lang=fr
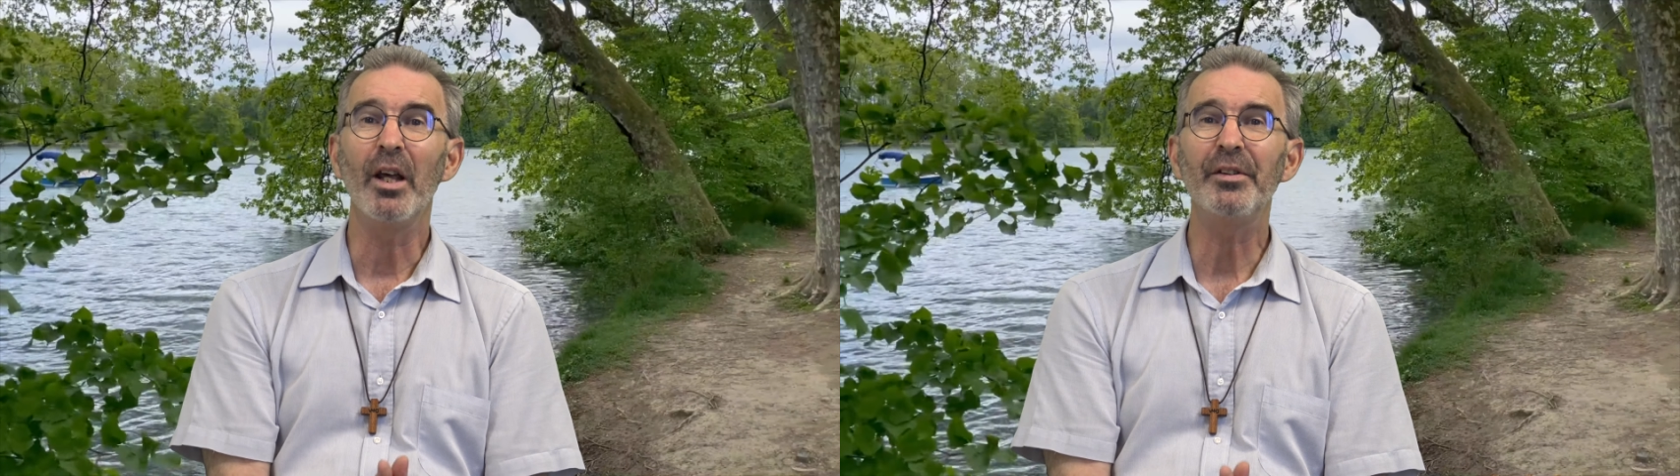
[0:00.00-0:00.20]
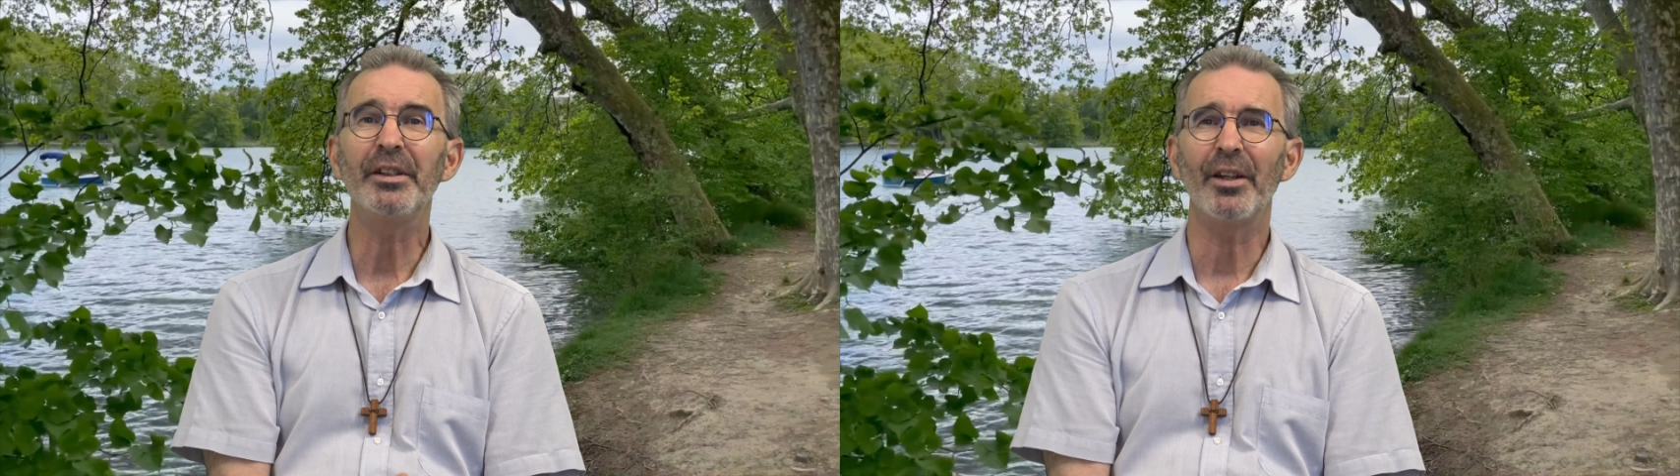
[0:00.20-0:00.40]

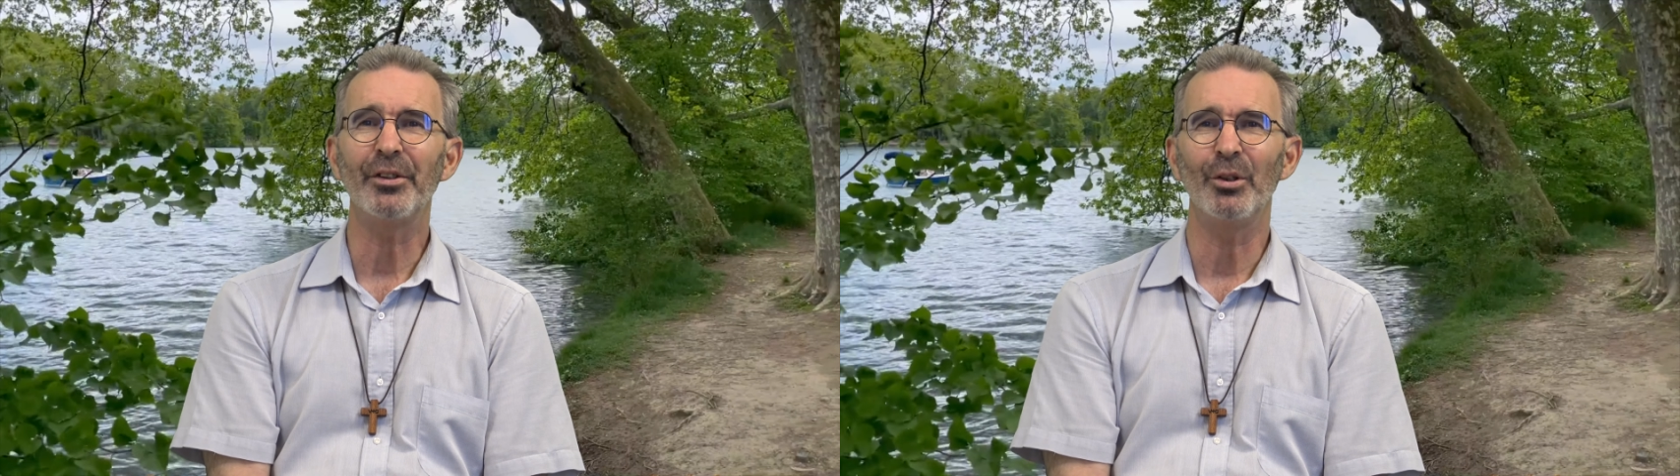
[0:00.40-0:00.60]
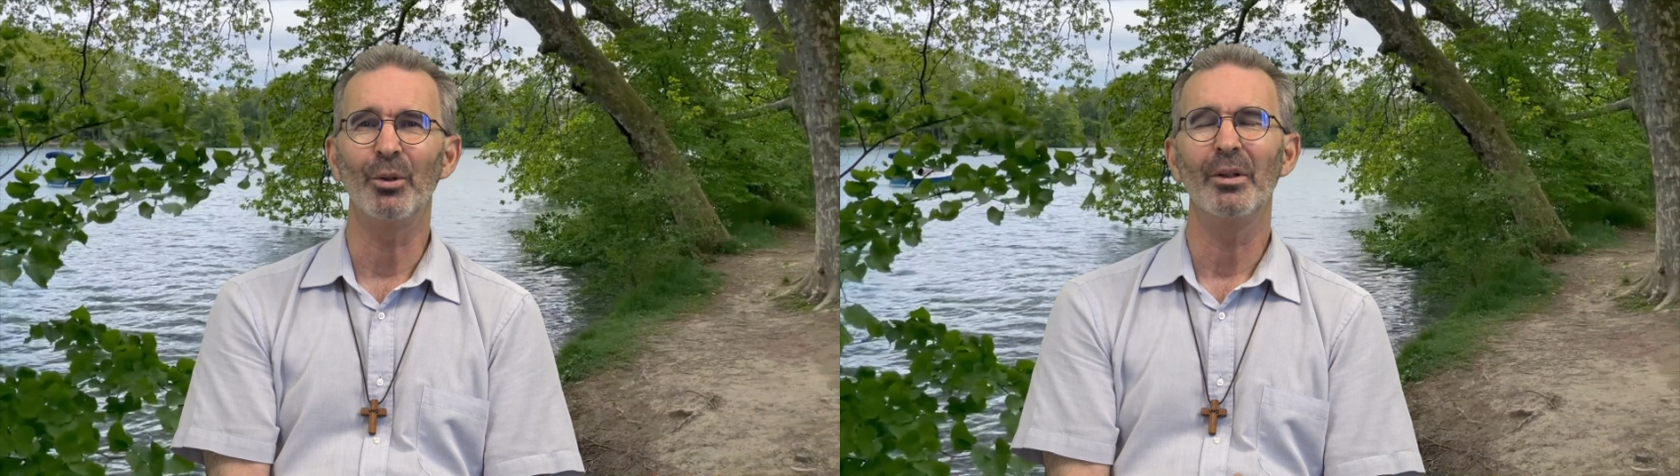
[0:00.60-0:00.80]

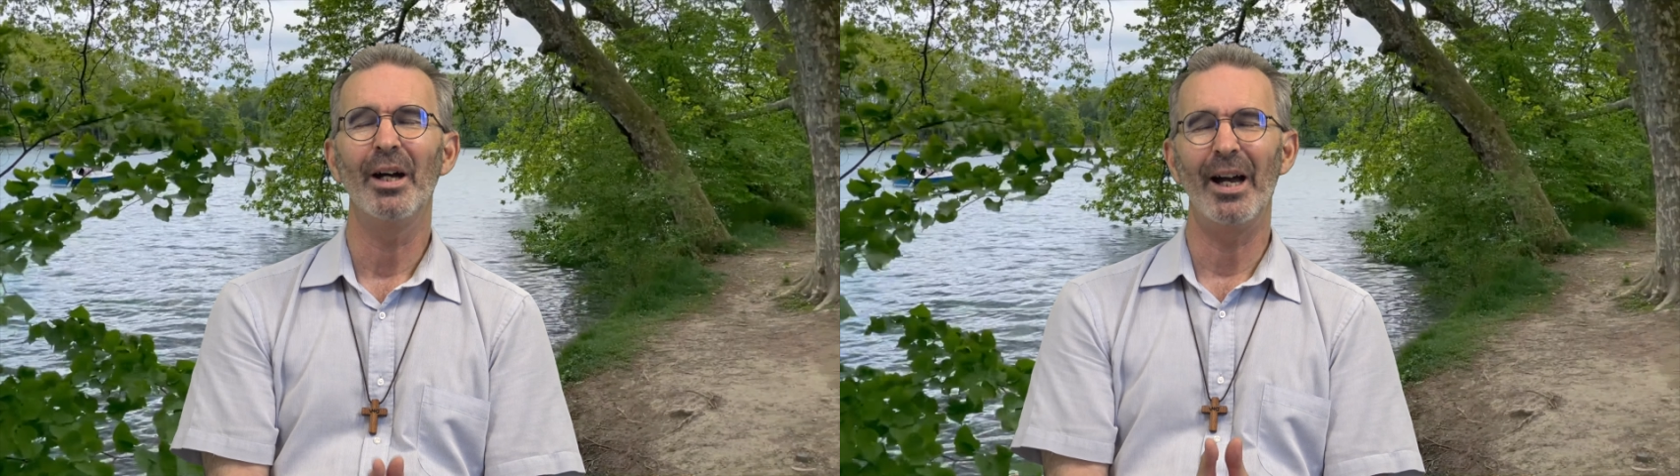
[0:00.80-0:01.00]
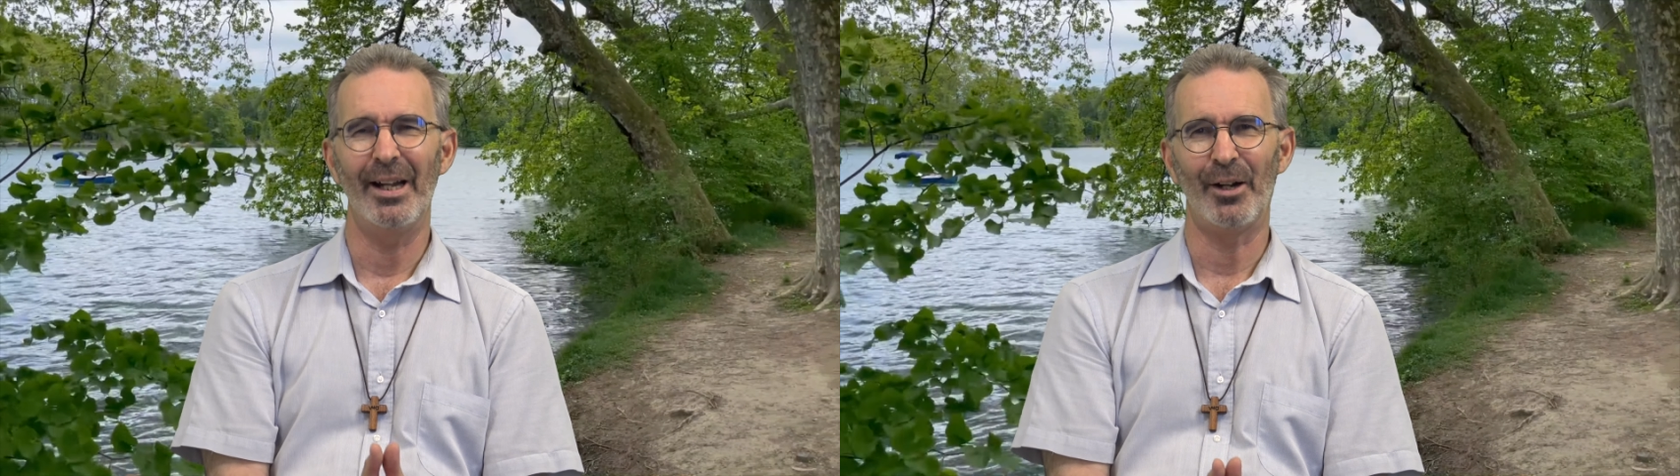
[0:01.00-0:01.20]
invitation
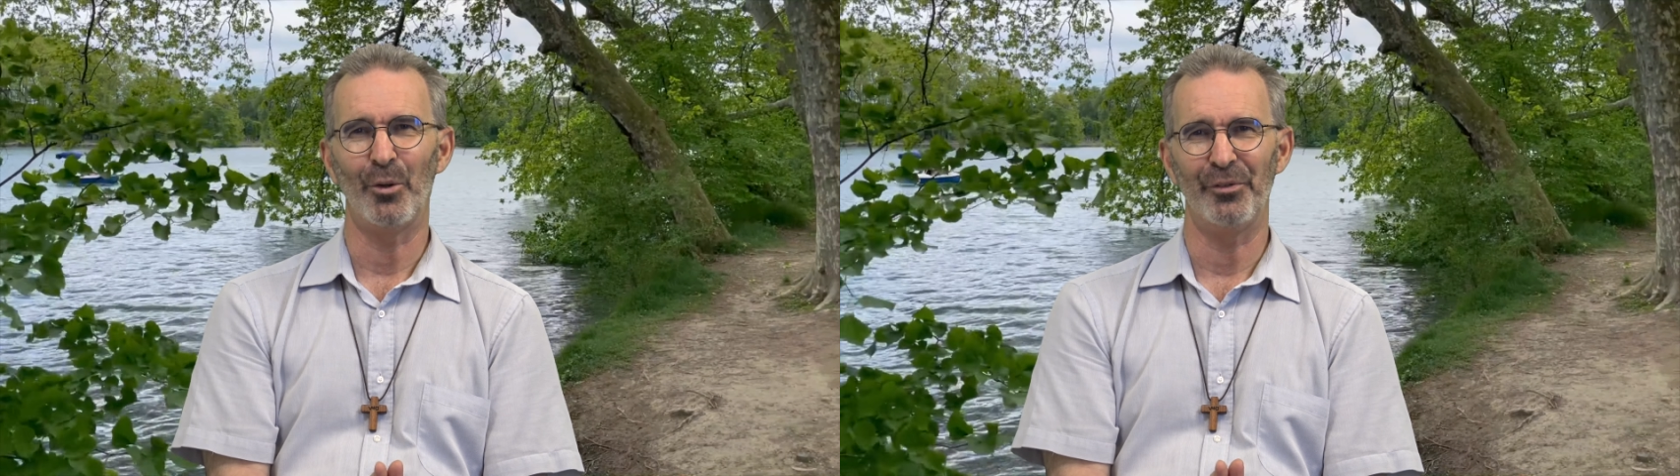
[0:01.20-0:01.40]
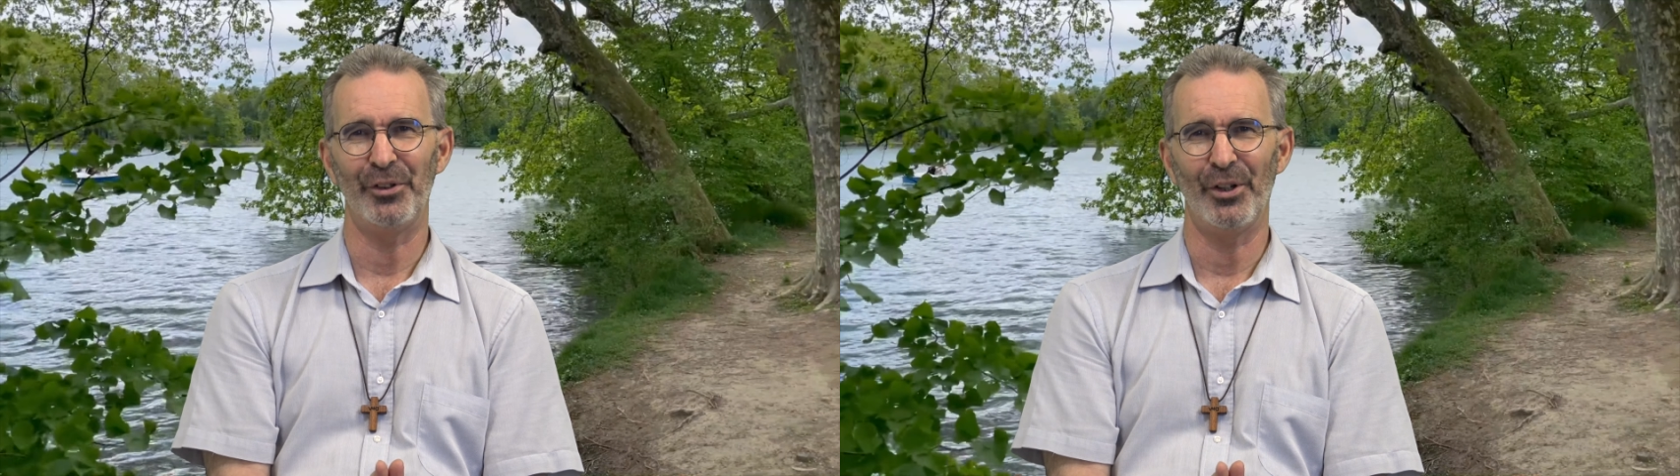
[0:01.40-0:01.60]
à la
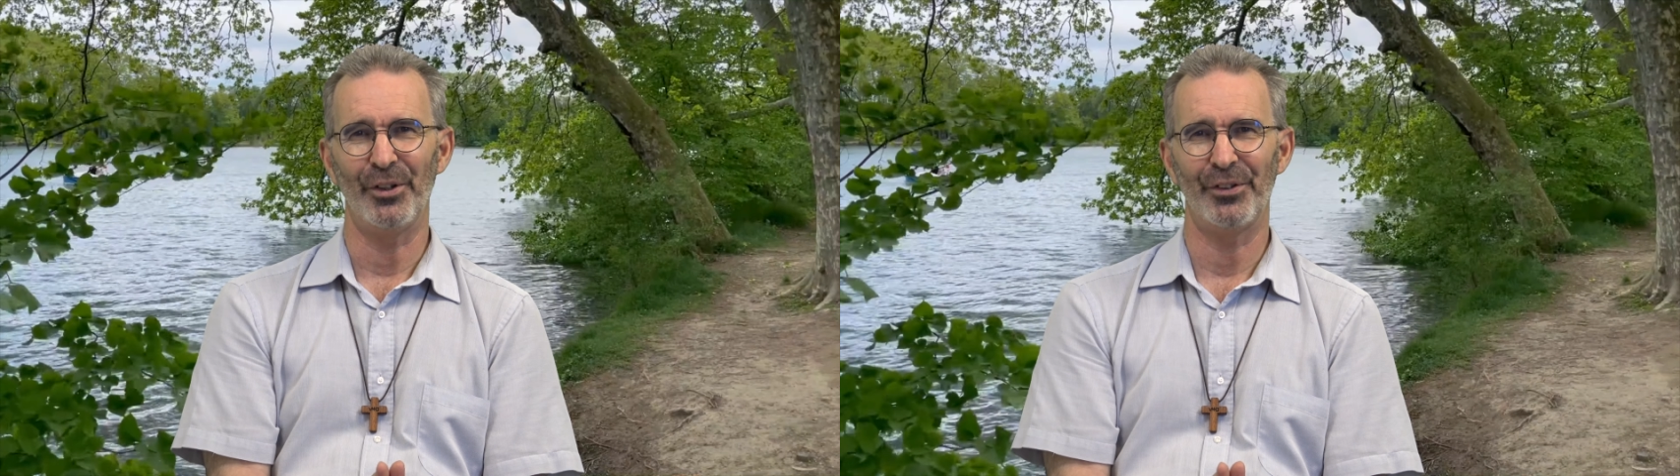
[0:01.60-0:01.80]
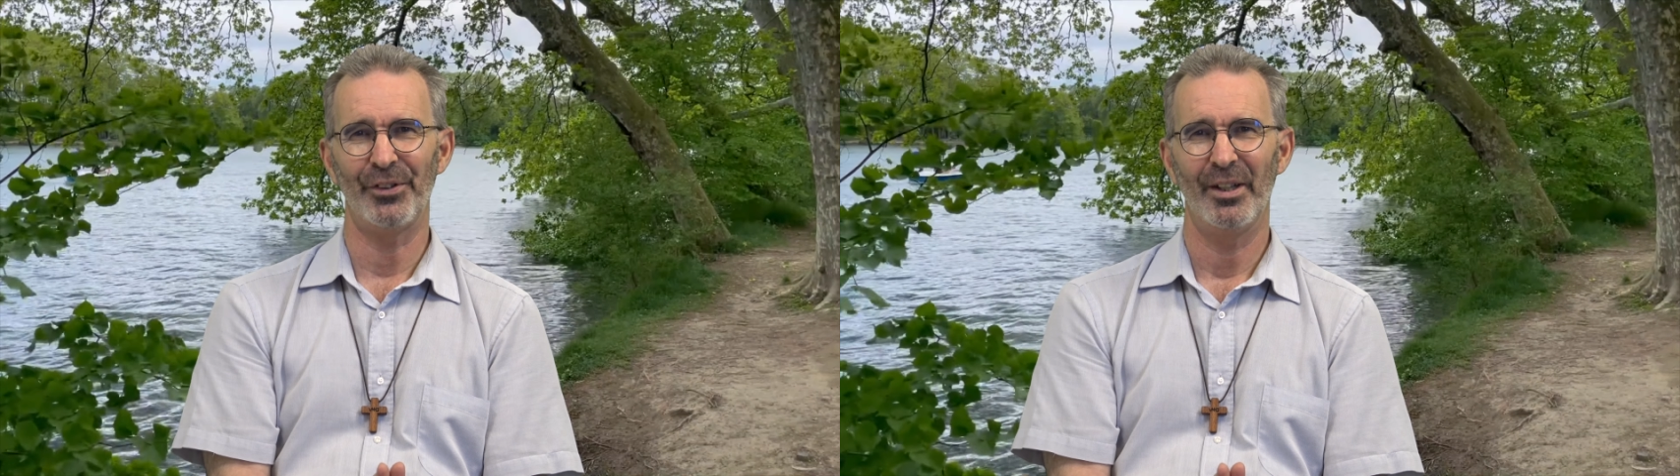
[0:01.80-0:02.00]

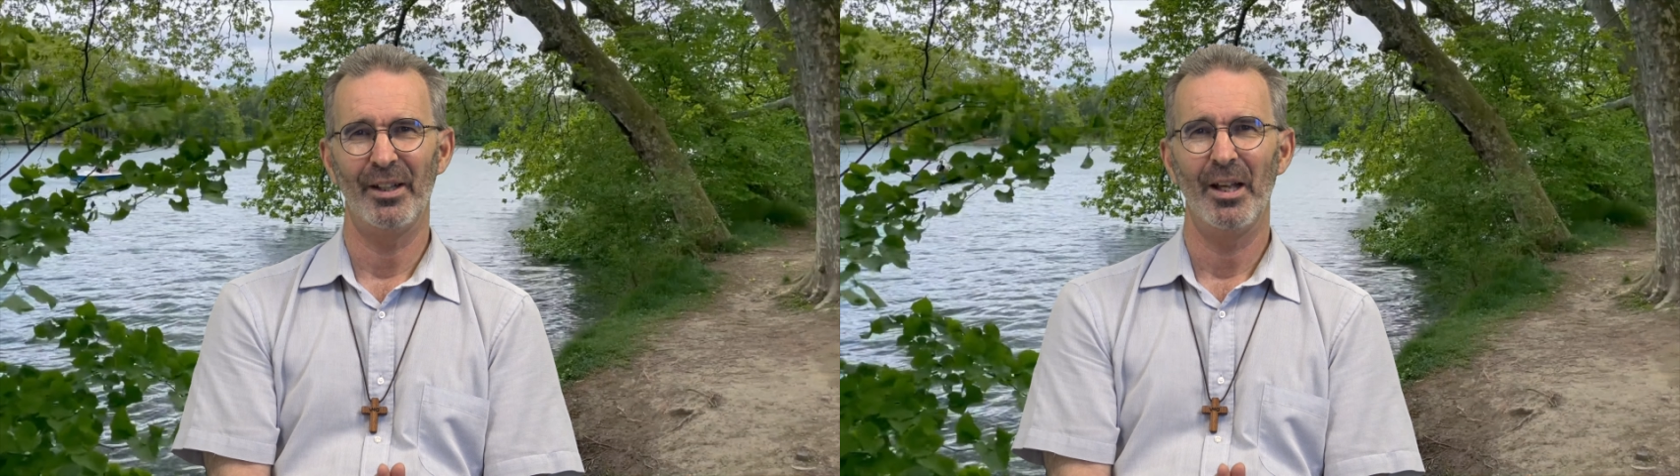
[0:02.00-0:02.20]
confiance.